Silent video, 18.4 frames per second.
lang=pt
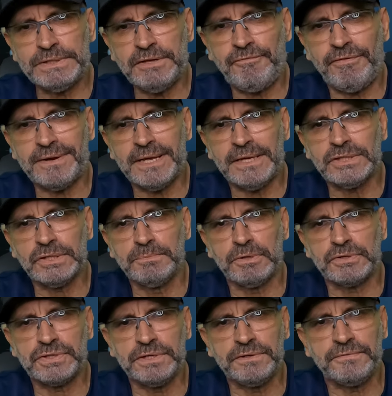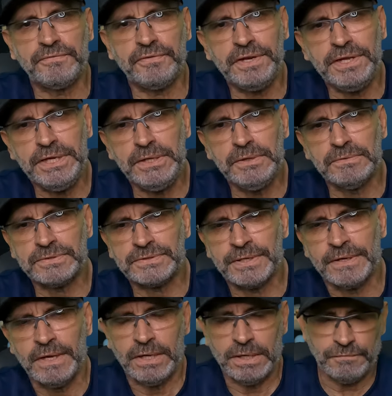poder falar dos meus
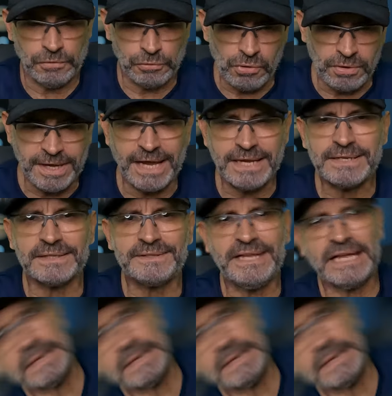livrinhos. vou colocar aí na